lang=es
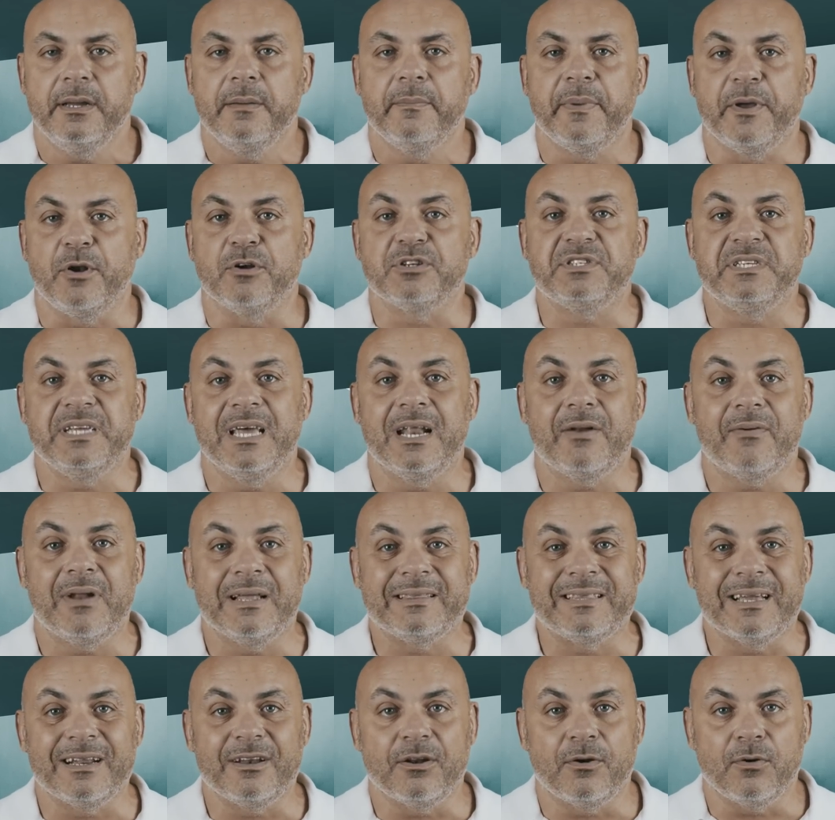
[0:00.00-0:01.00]
pero sí era
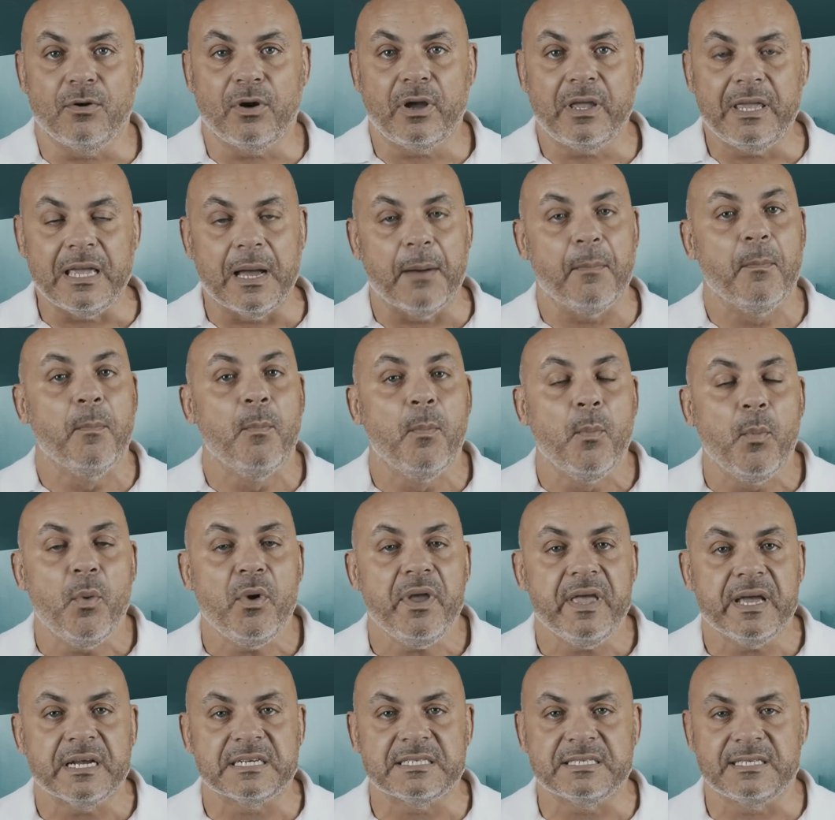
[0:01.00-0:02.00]
una tecnología
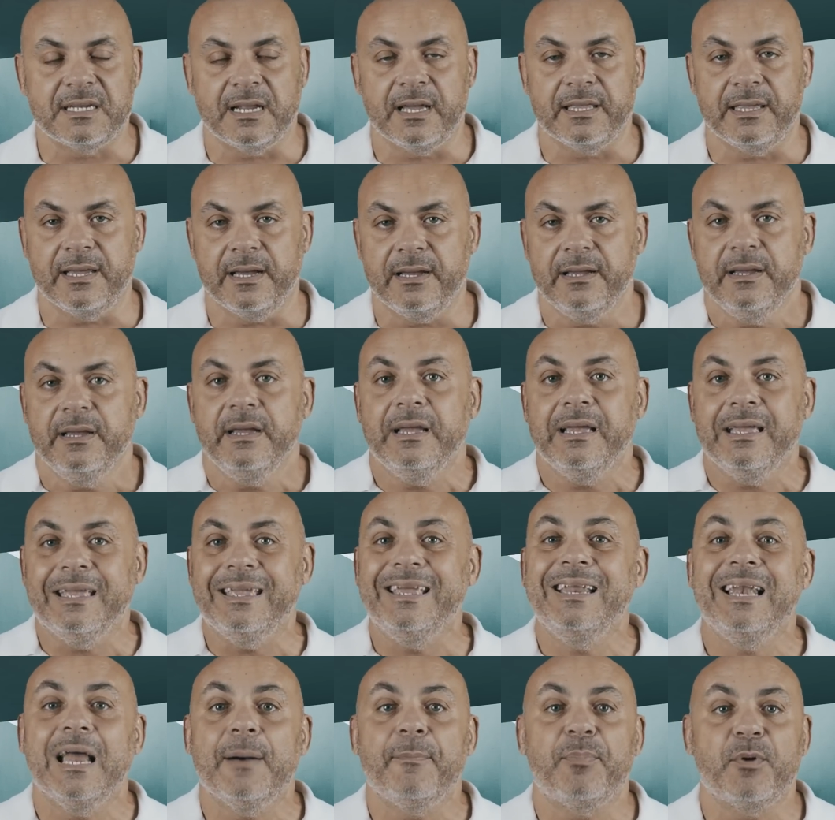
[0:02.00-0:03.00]
muy extraña
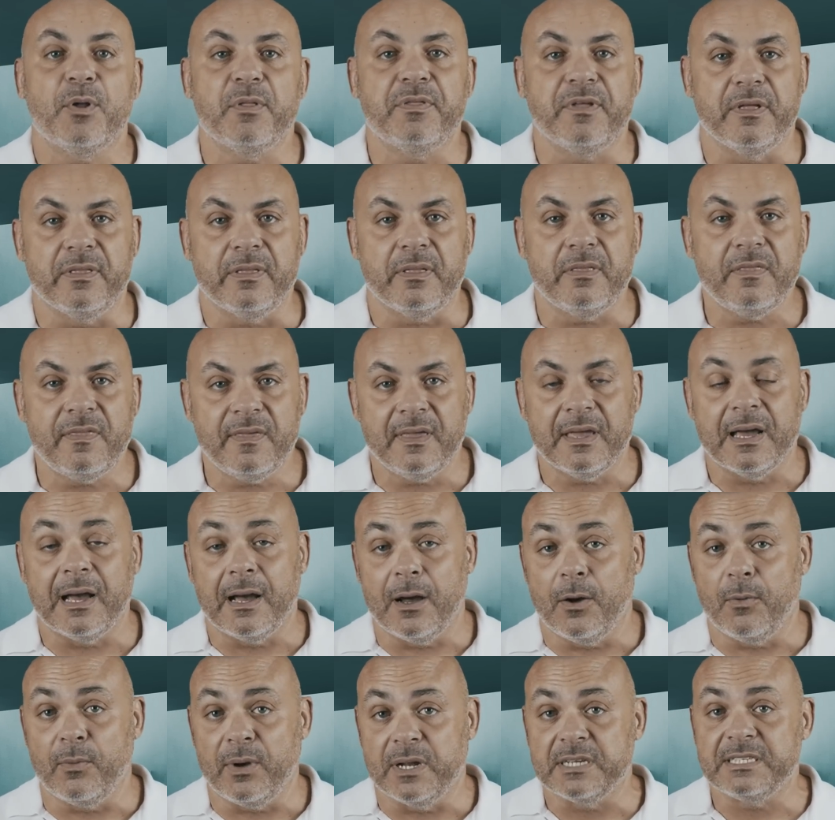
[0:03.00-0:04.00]
y la procedencia
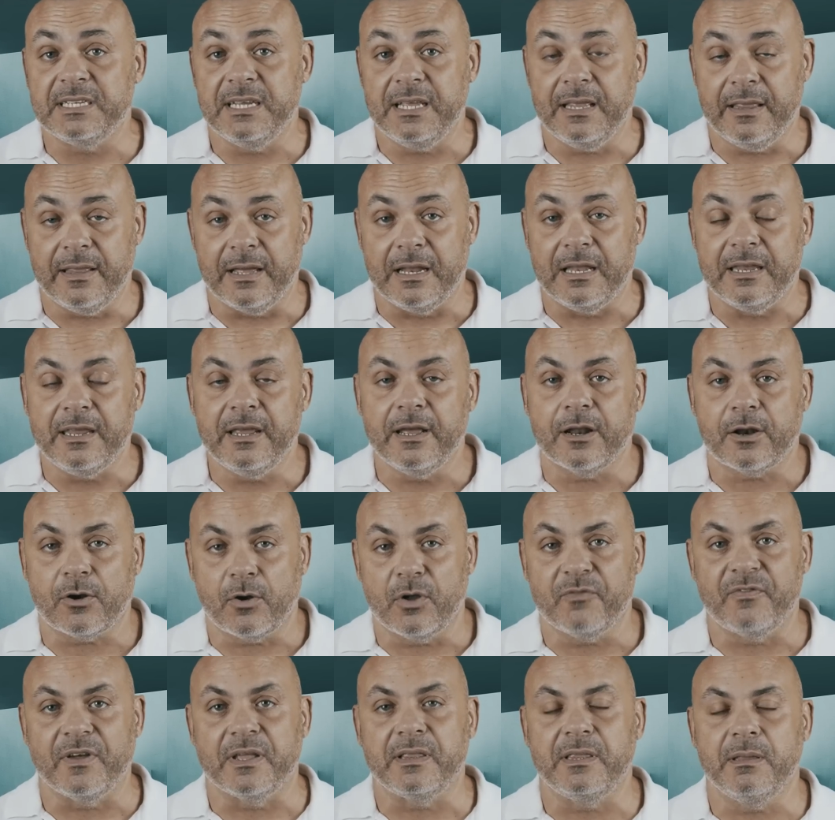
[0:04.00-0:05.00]
aún así del hierro
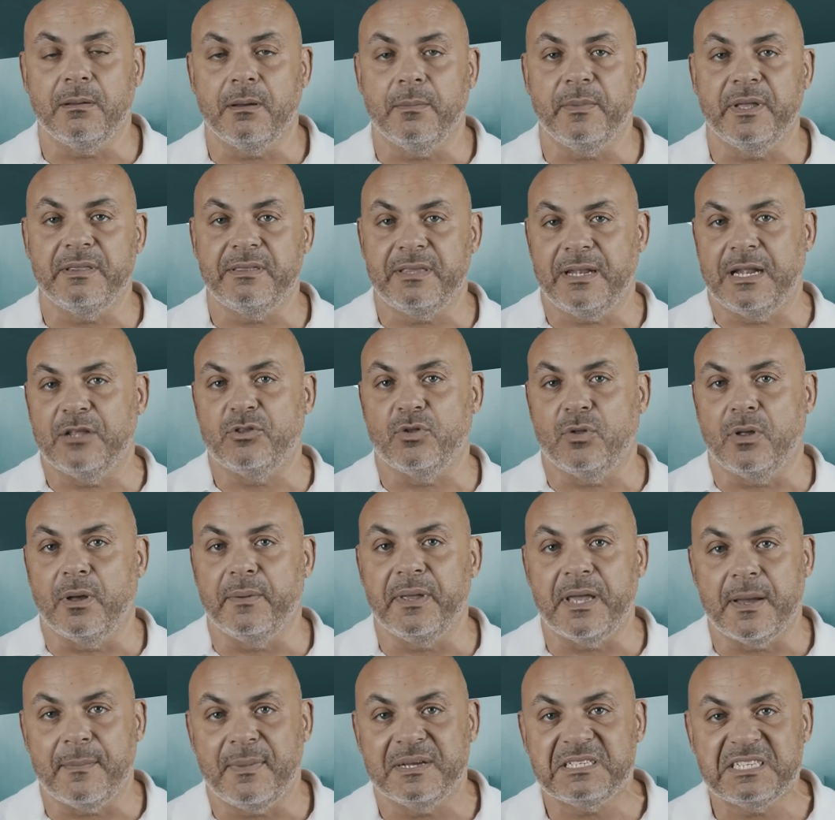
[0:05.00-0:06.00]
efectivamente era
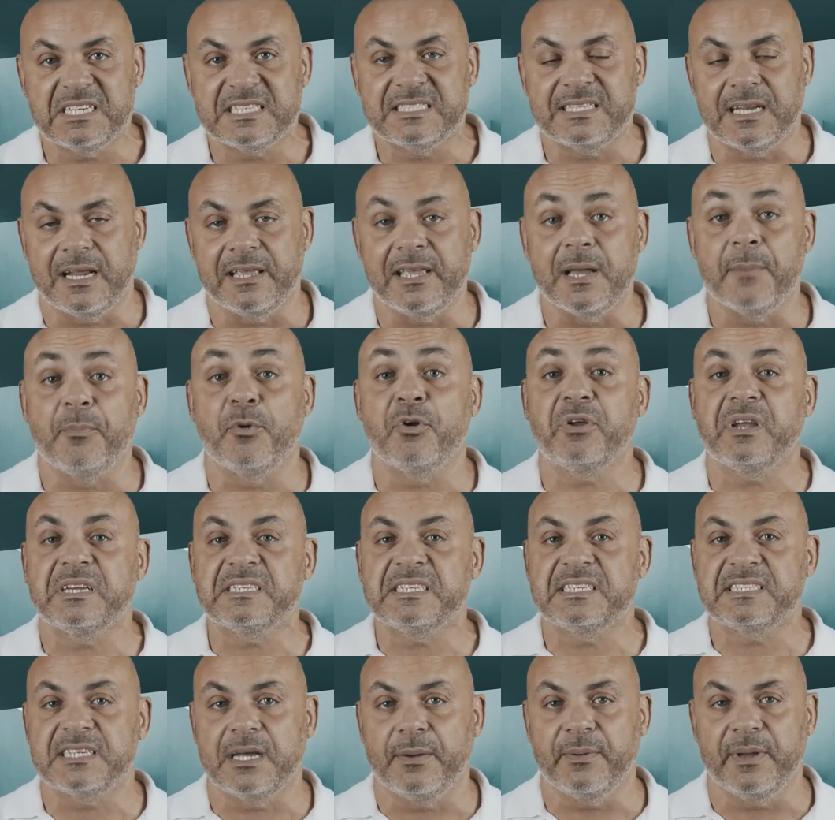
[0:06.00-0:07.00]
todavía más extraña porque
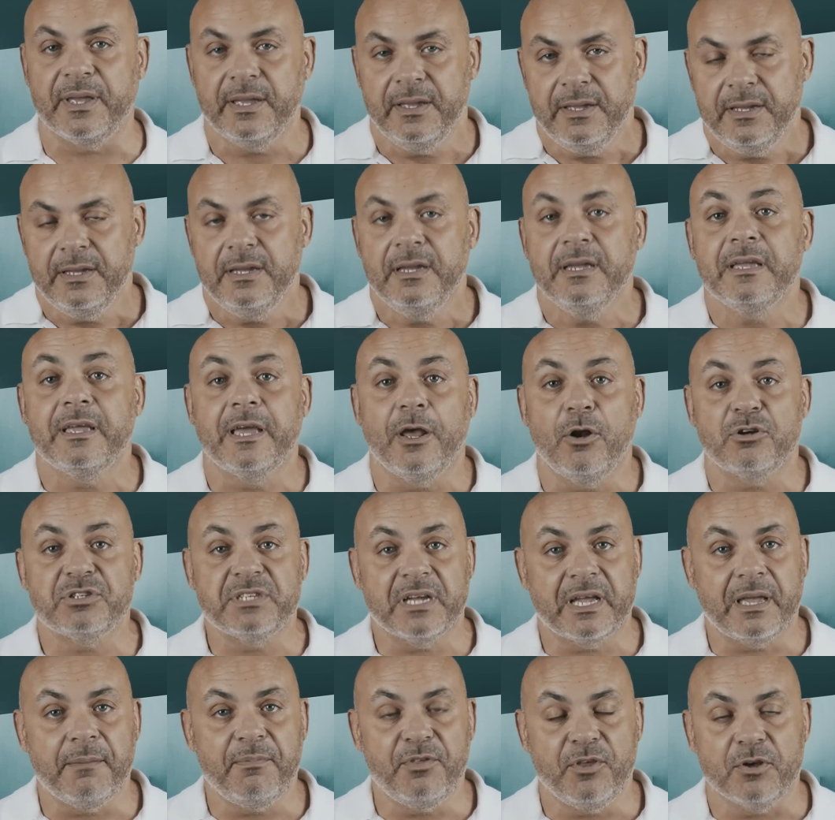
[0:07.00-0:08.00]
se sabe que los
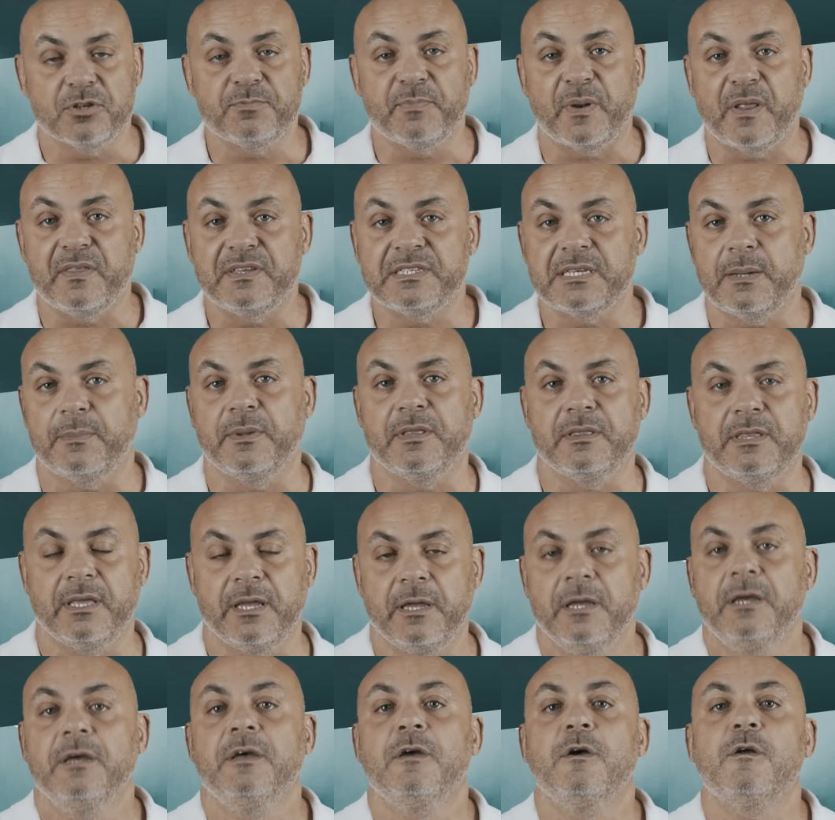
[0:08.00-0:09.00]
egipcios
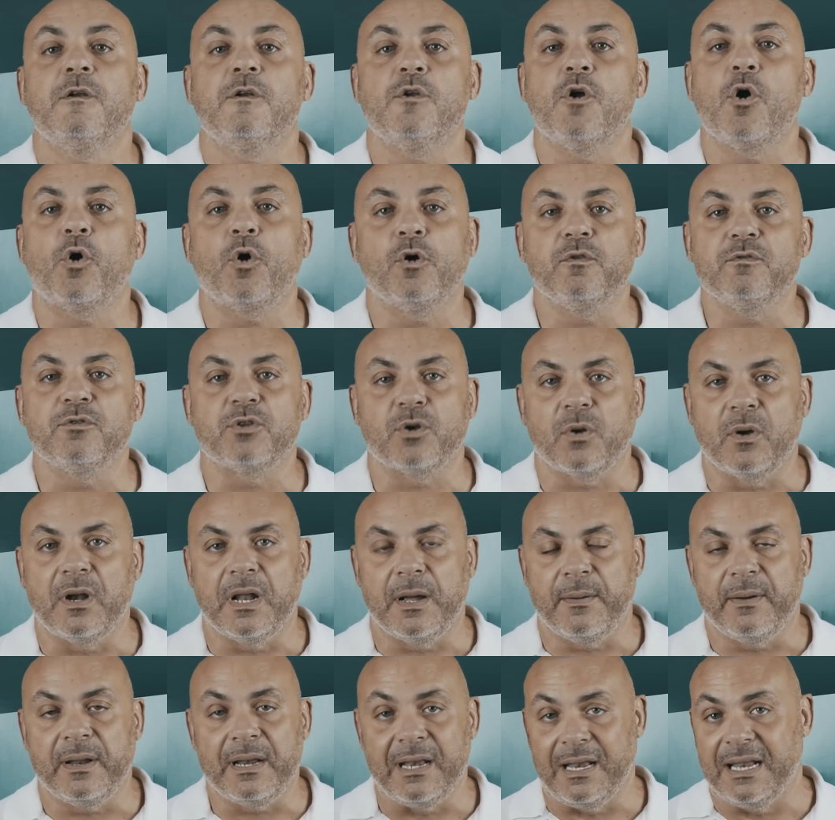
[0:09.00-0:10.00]
precisamente no
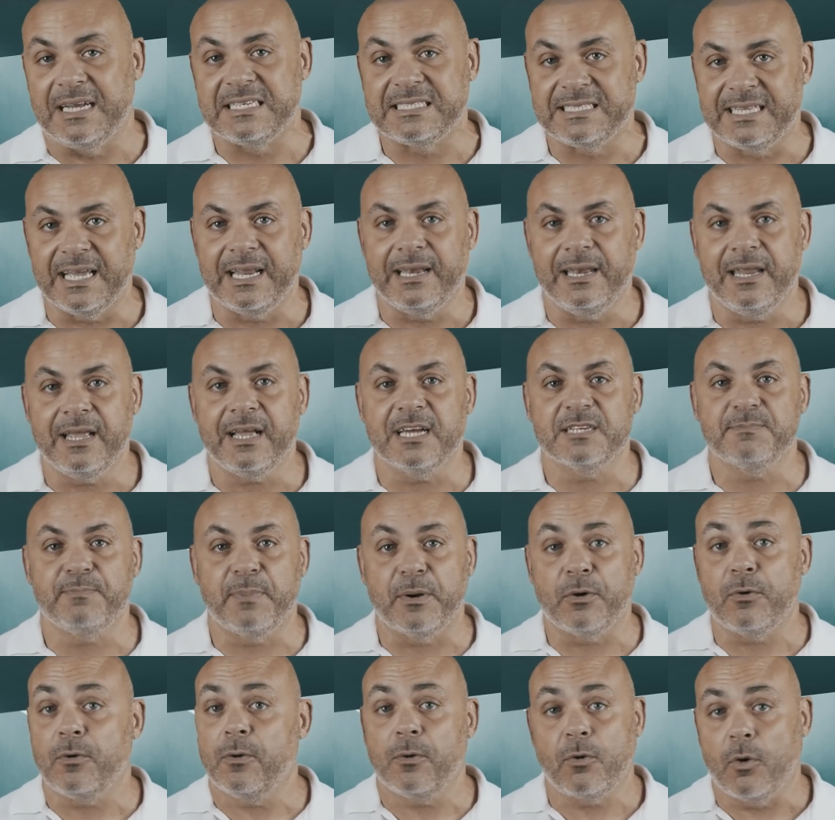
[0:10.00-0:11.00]
controlaban las técnicas
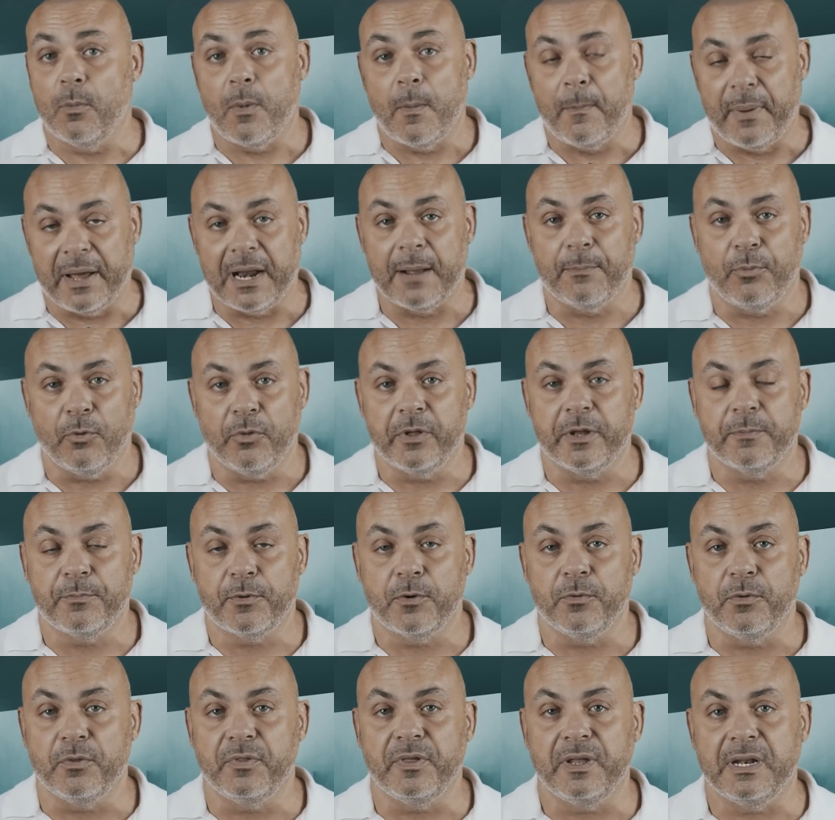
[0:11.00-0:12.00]
como para poder
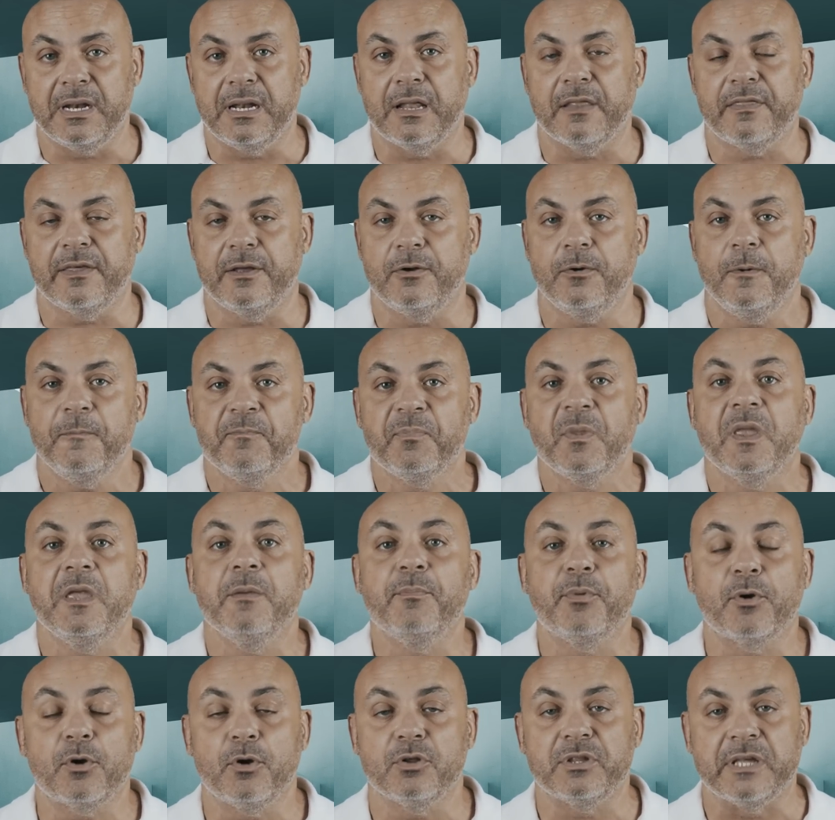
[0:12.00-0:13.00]
producir el acero y
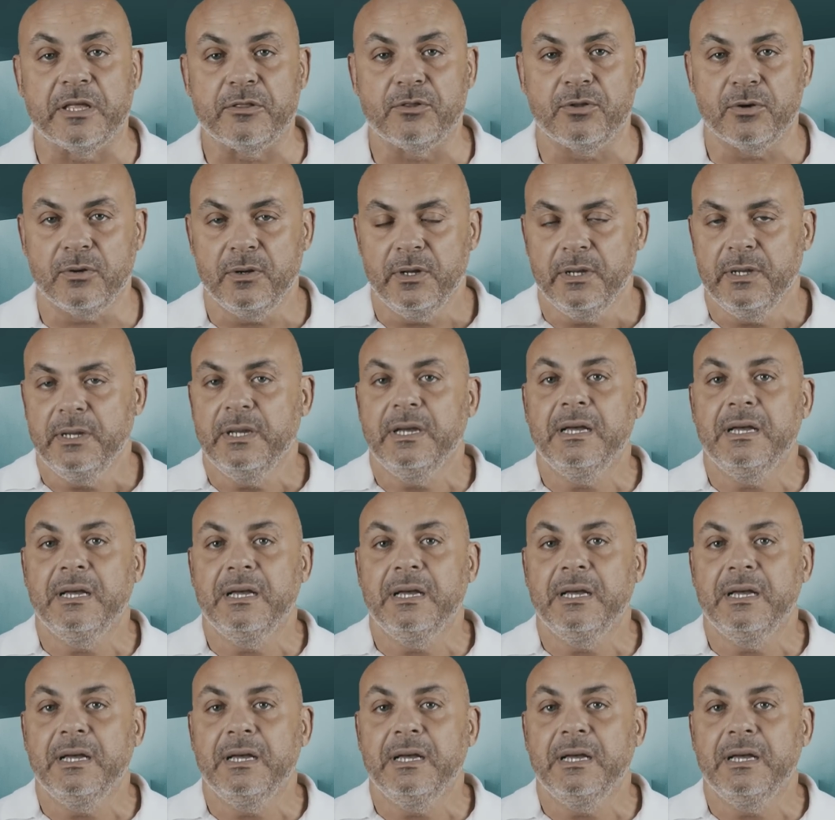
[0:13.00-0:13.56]
por lo tanto